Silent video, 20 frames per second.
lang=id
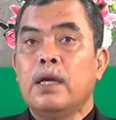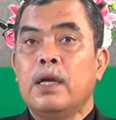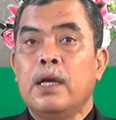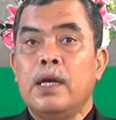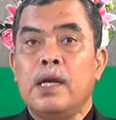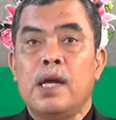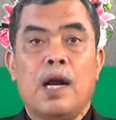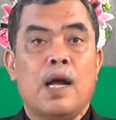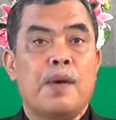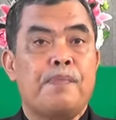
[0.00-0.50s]

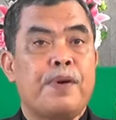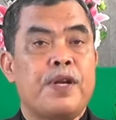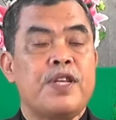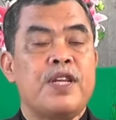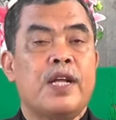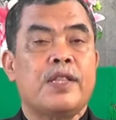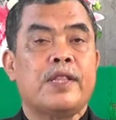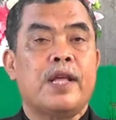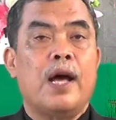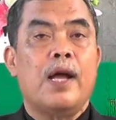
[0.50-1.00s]
Ini adalah
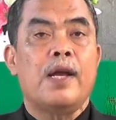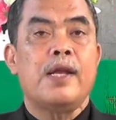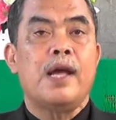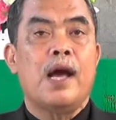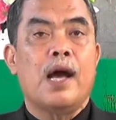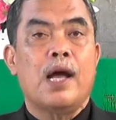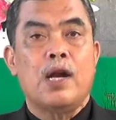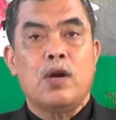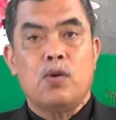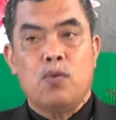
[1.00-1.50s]
pernyataan
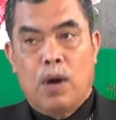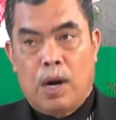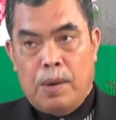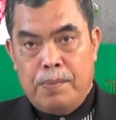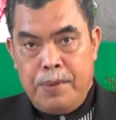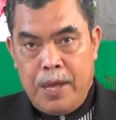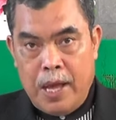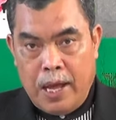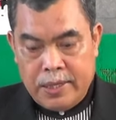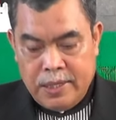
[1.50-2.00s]
yang
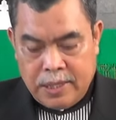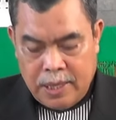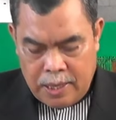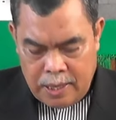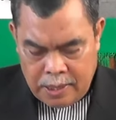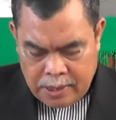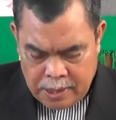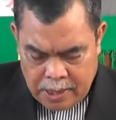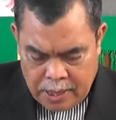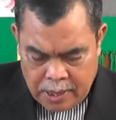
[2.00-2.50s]
luar biasa.
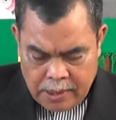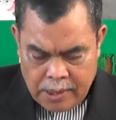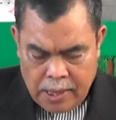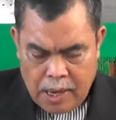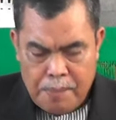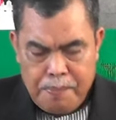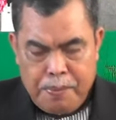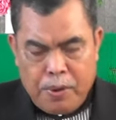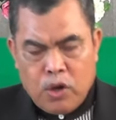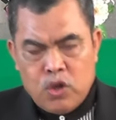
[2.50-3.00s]
Di
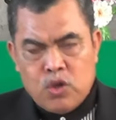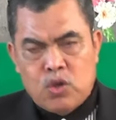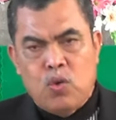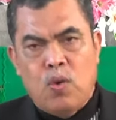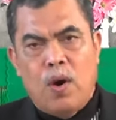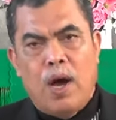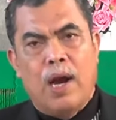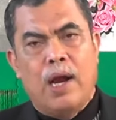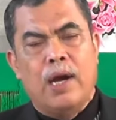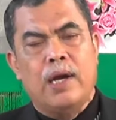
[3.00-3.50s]
tengah-tengah
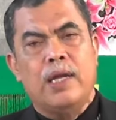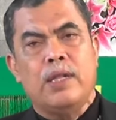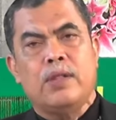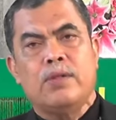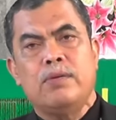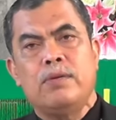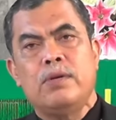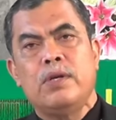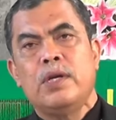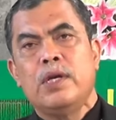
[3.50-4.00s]
persoalan
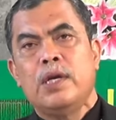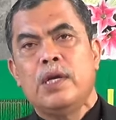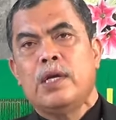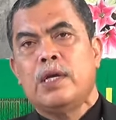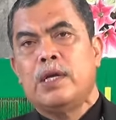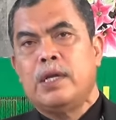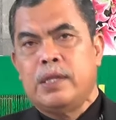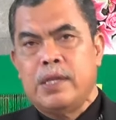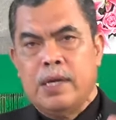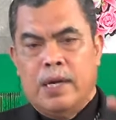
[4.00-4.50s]
itu,
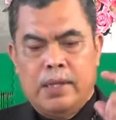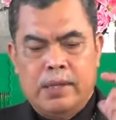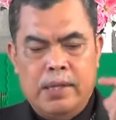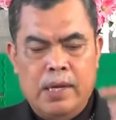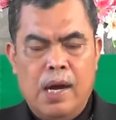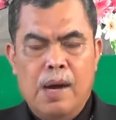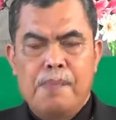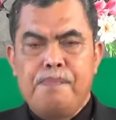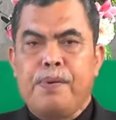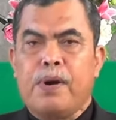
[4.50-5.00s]
di
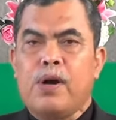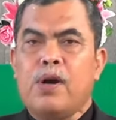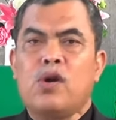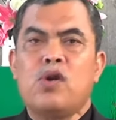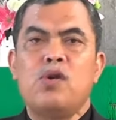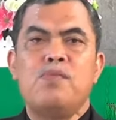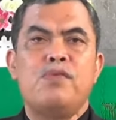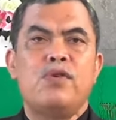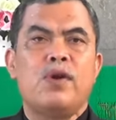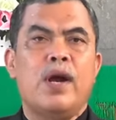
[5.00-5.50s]
tengah-tengah
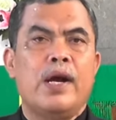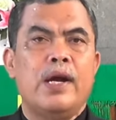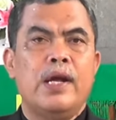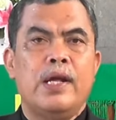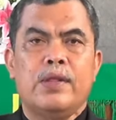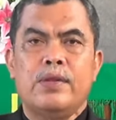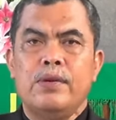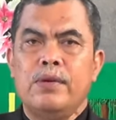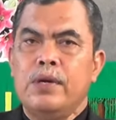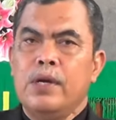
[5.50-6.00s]
pergumulan
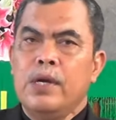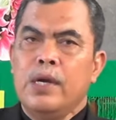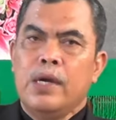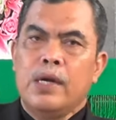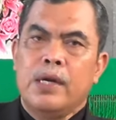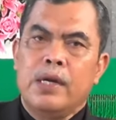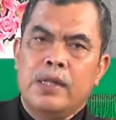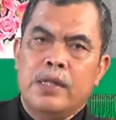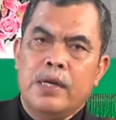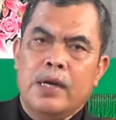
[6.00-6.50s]
itu,
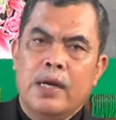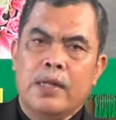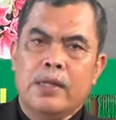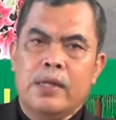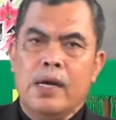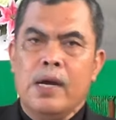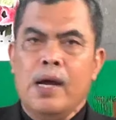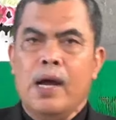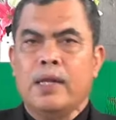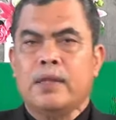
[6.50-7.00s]
di
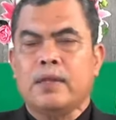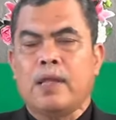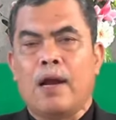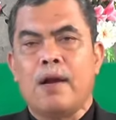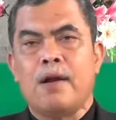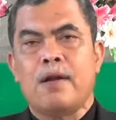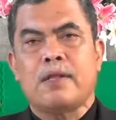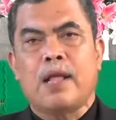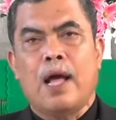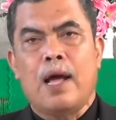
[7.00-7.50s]
tengah-tengah
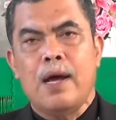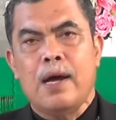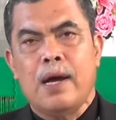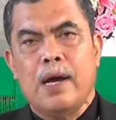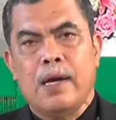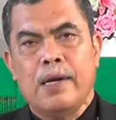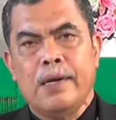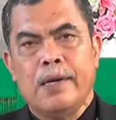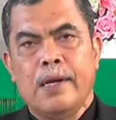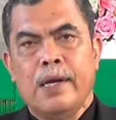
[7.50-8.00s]

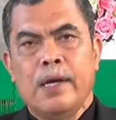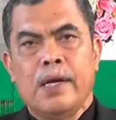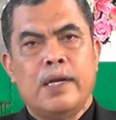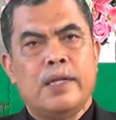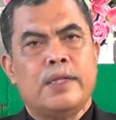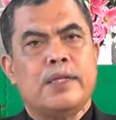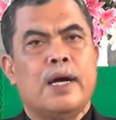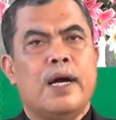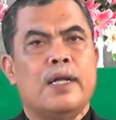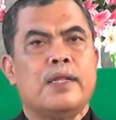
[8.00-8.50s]
tantangan,
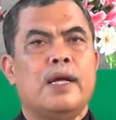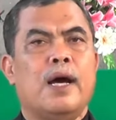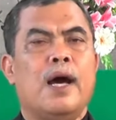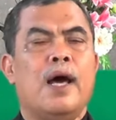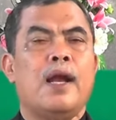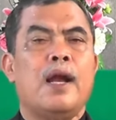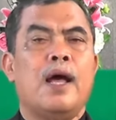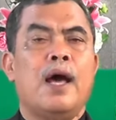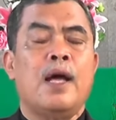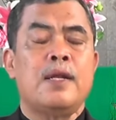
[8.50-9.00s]
di
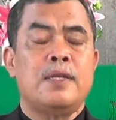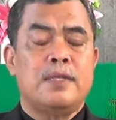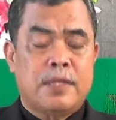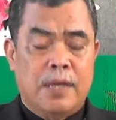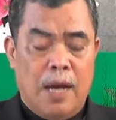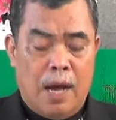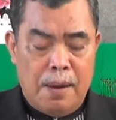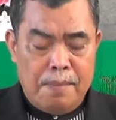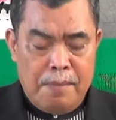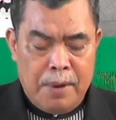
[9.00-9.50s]
tengah-tengah
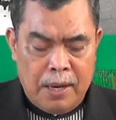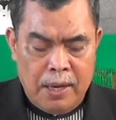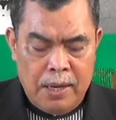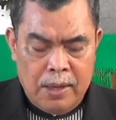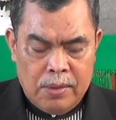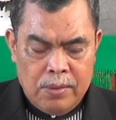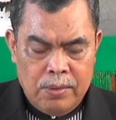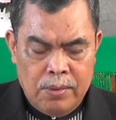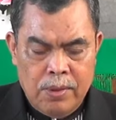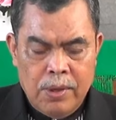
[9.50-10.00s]
ancaman
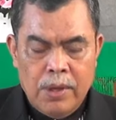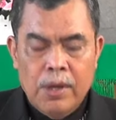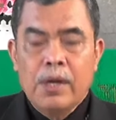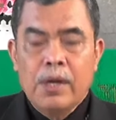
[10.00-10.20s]
itu,